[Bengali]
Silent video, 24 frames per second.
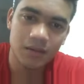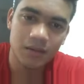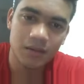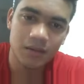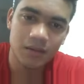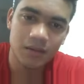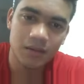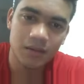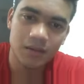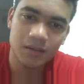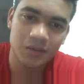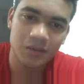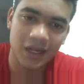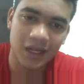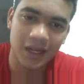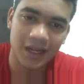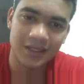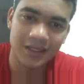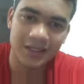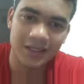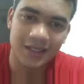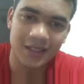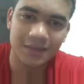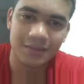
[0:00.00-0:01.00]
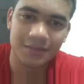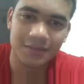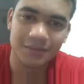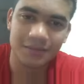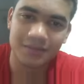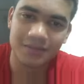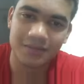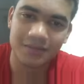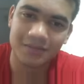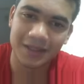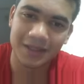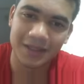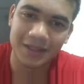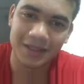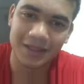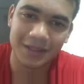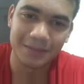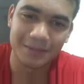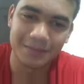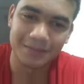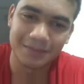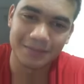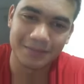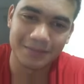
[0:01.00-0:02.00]
খুব তাড়াতাড়ি মানে
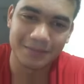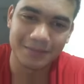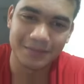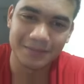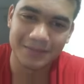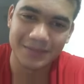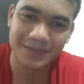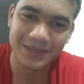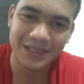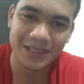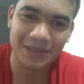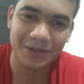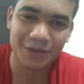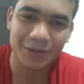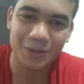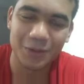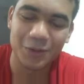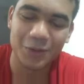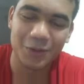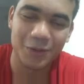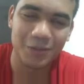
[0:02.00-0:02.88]
যেভাবে